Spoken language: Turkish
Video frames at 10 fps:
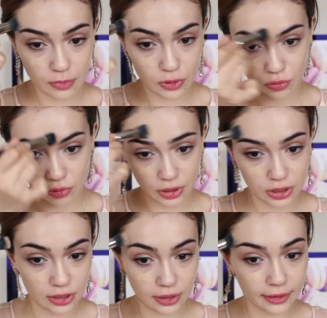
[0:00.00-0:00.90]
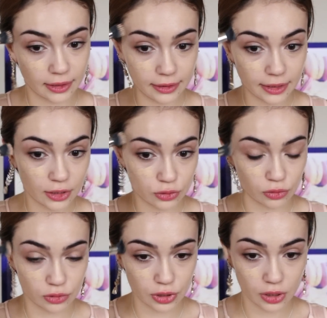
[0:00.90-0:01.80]
mezun olan kişiler genelde genç
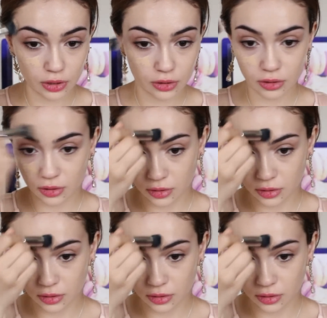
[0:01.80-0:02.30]
olacak.